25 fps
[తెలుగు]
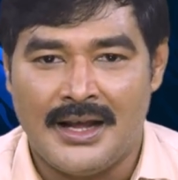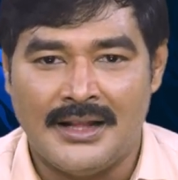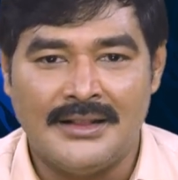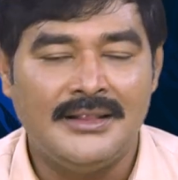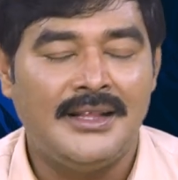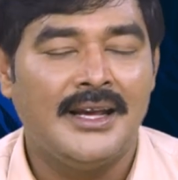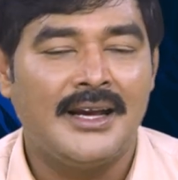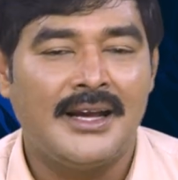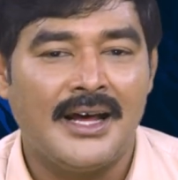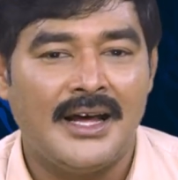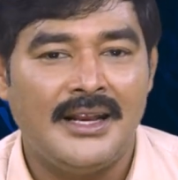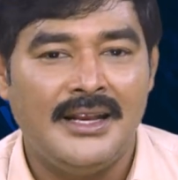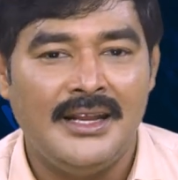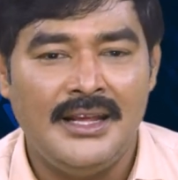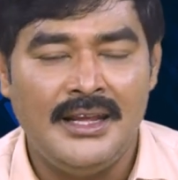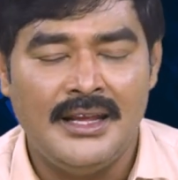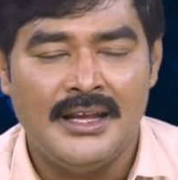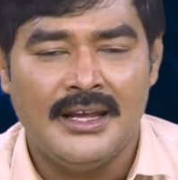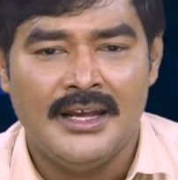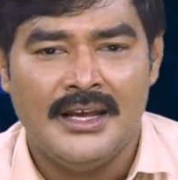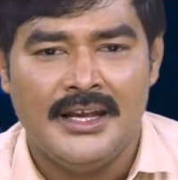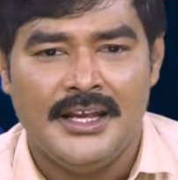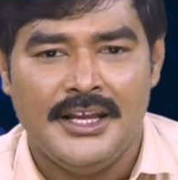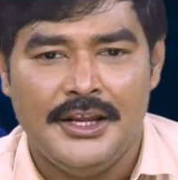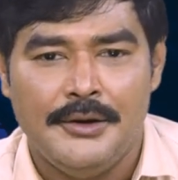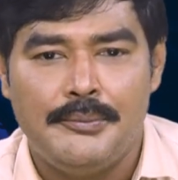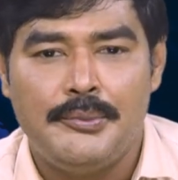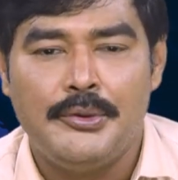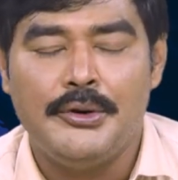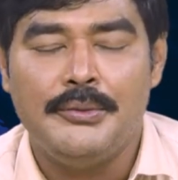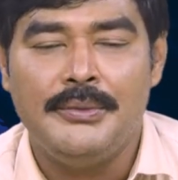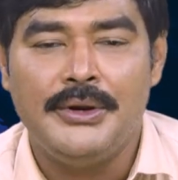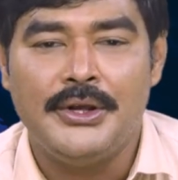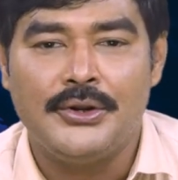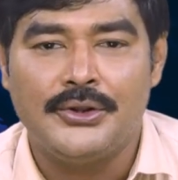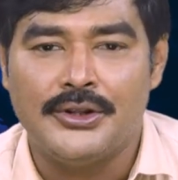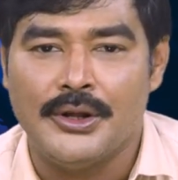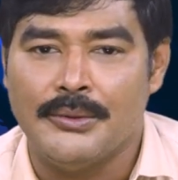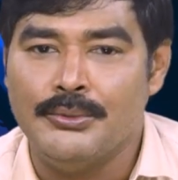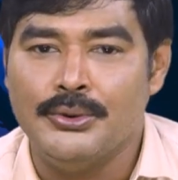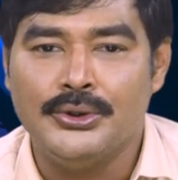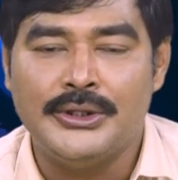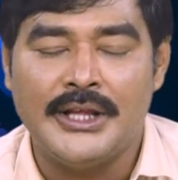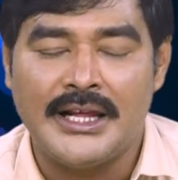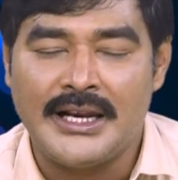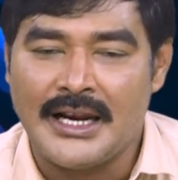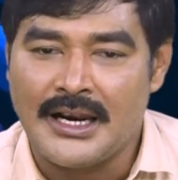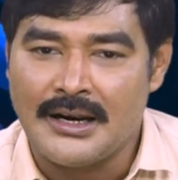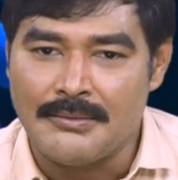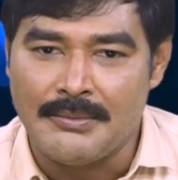అంతేకాని ఇప్పుడు మీరు
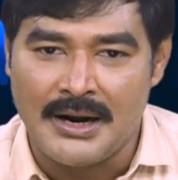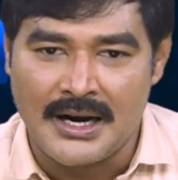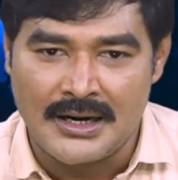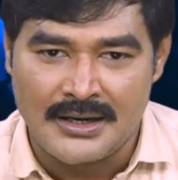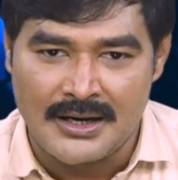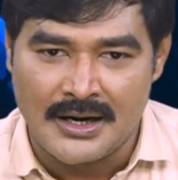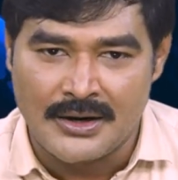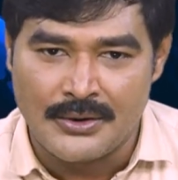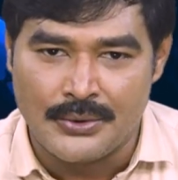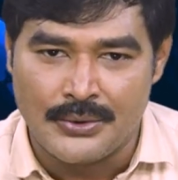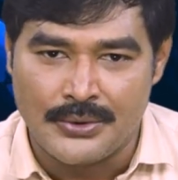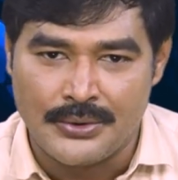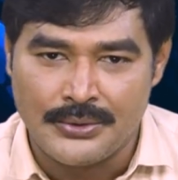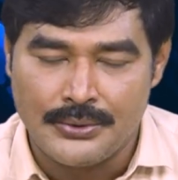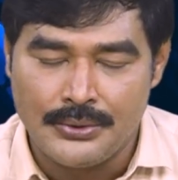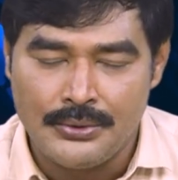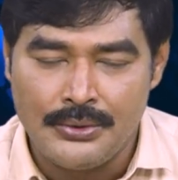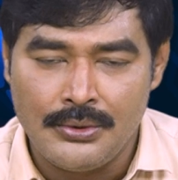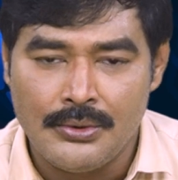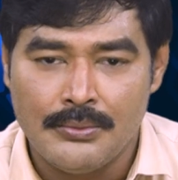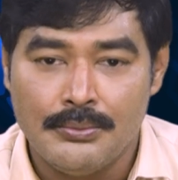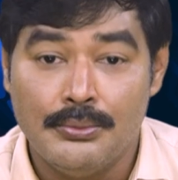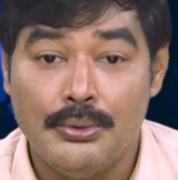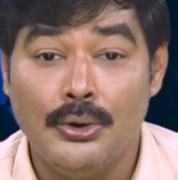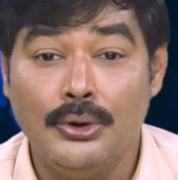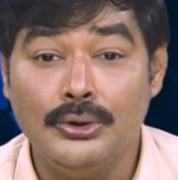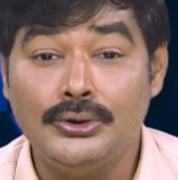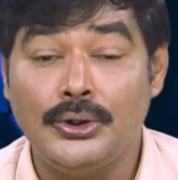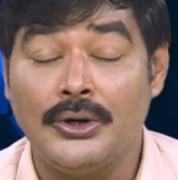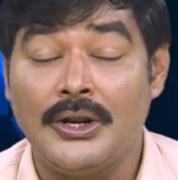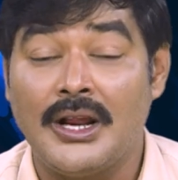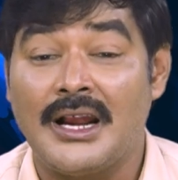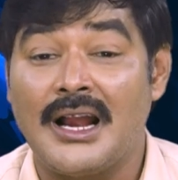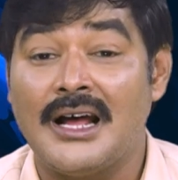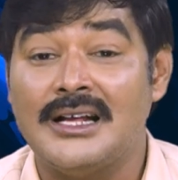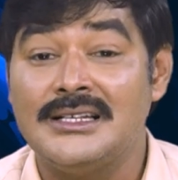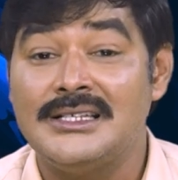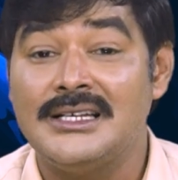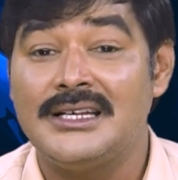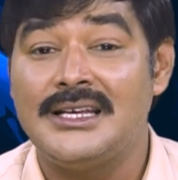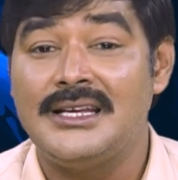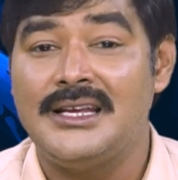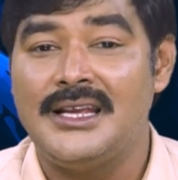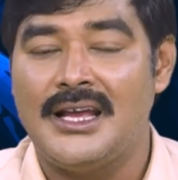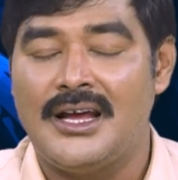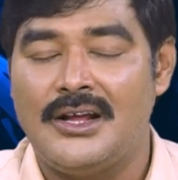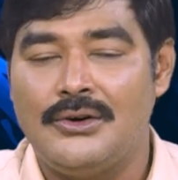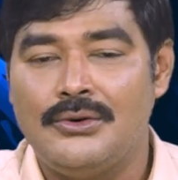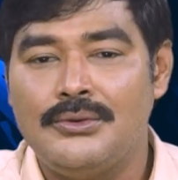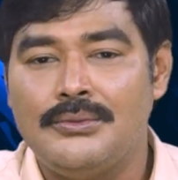దమ్ముధైర్యాలు మాట్లాడకూడదు బూతుల
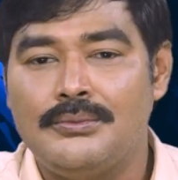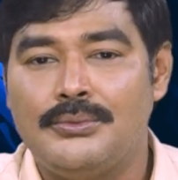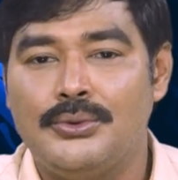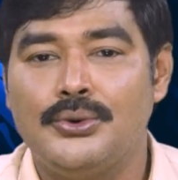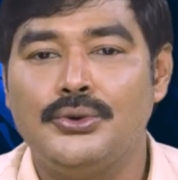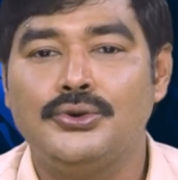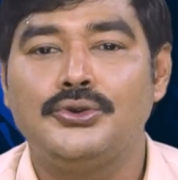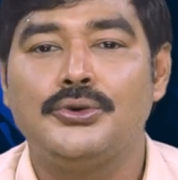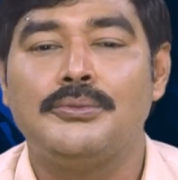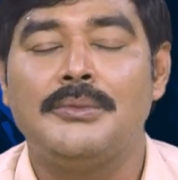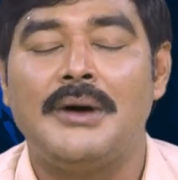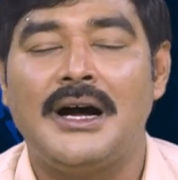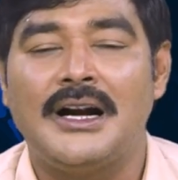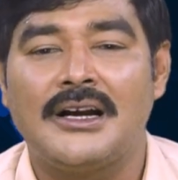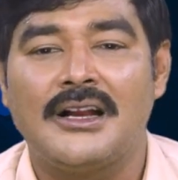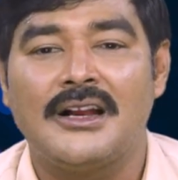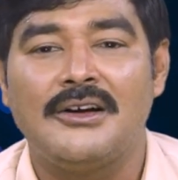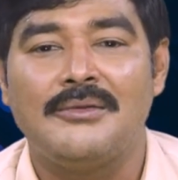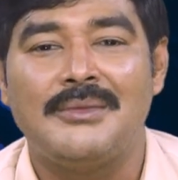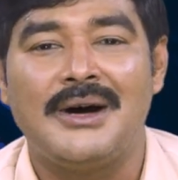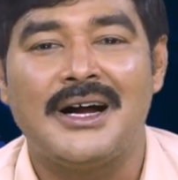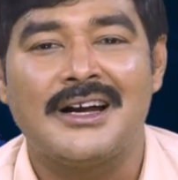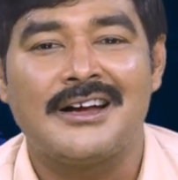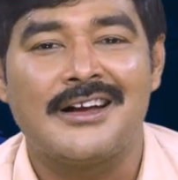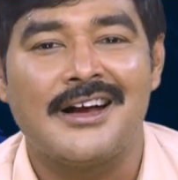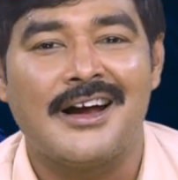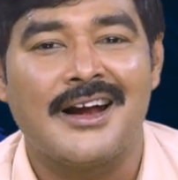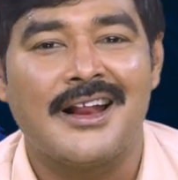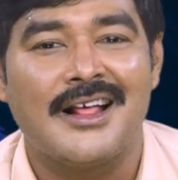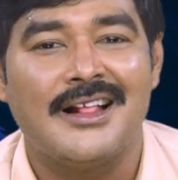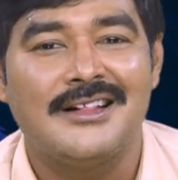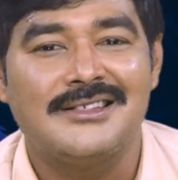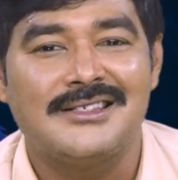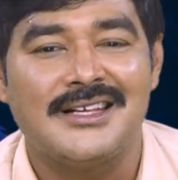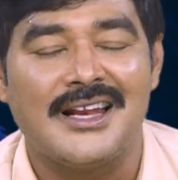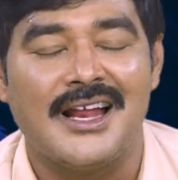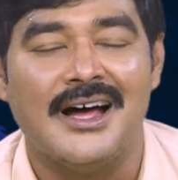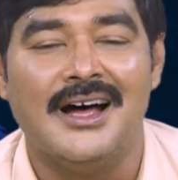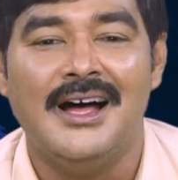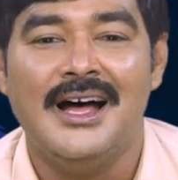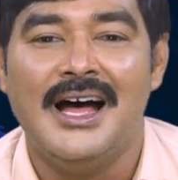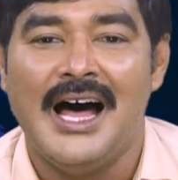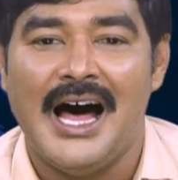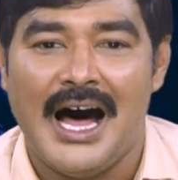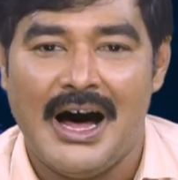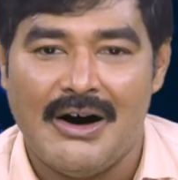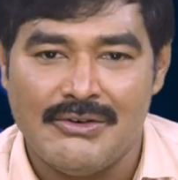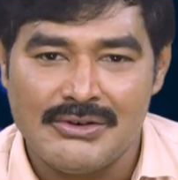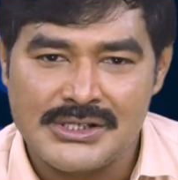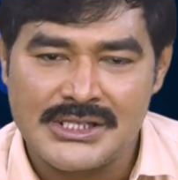రాజకీయాలు బూతు మాటలు మాట్లాడాల్సిన
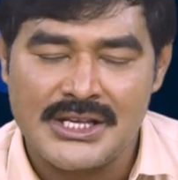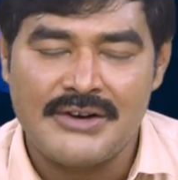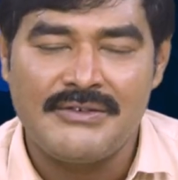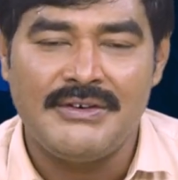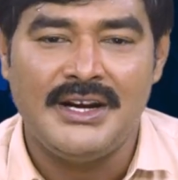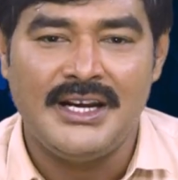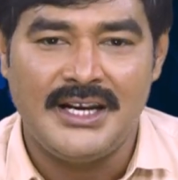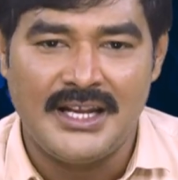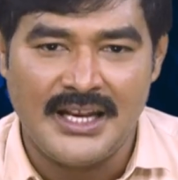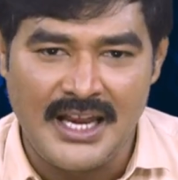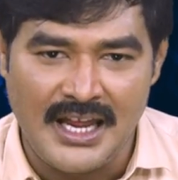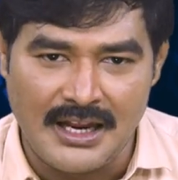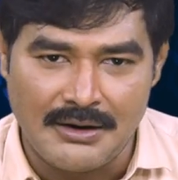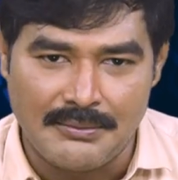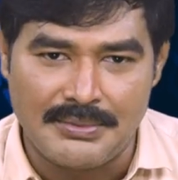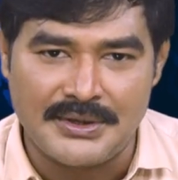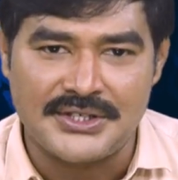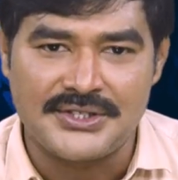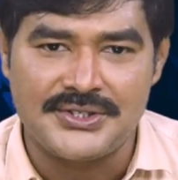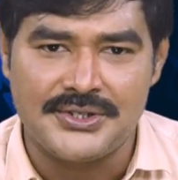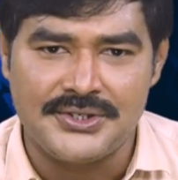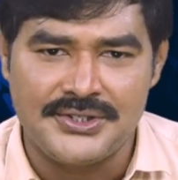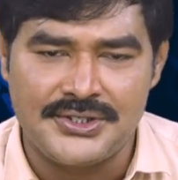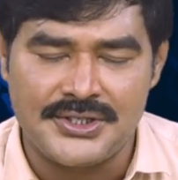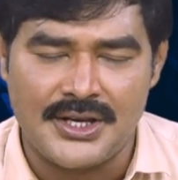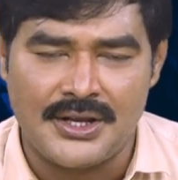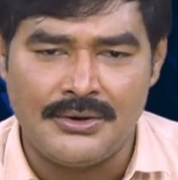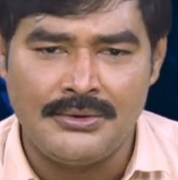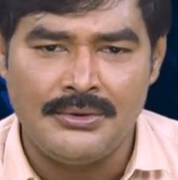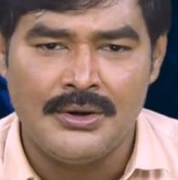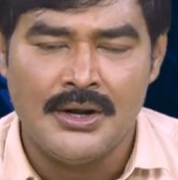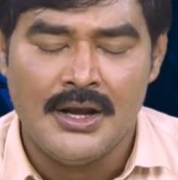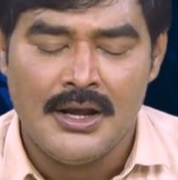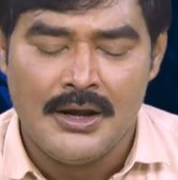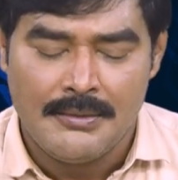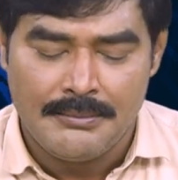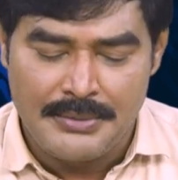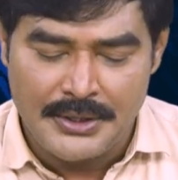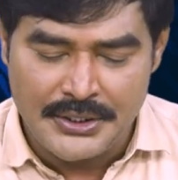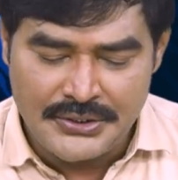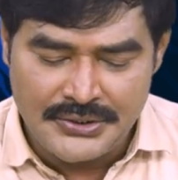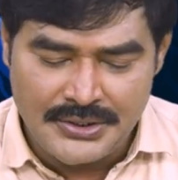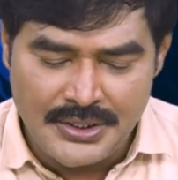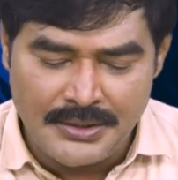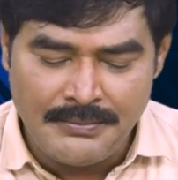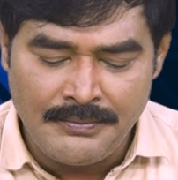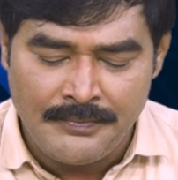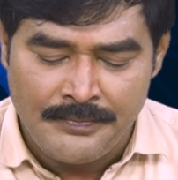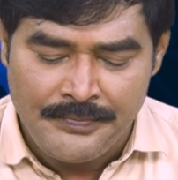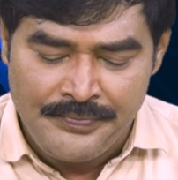అవసరం ఏంటని ఆయన ప్రశ్నించారు
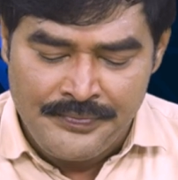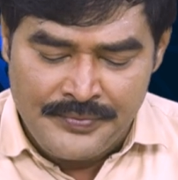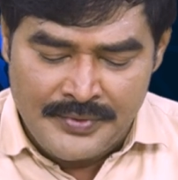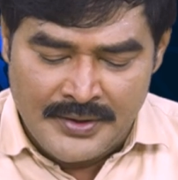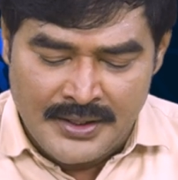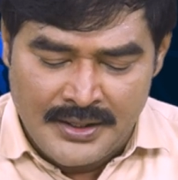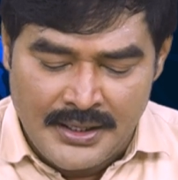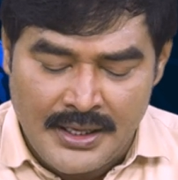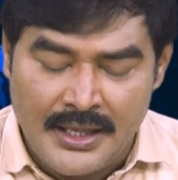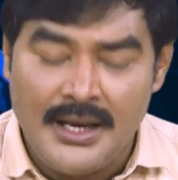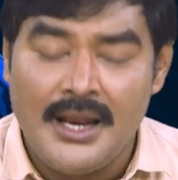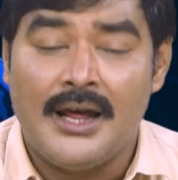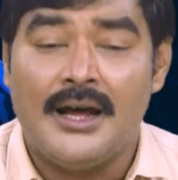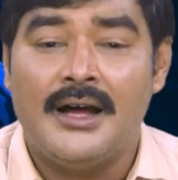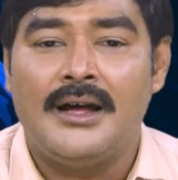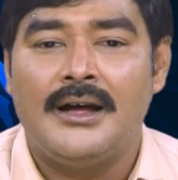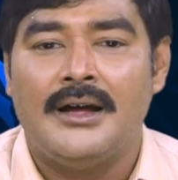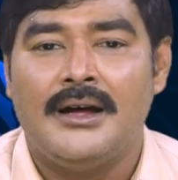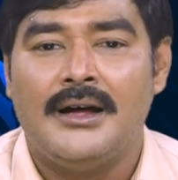ప్రస్తుతం ఈయన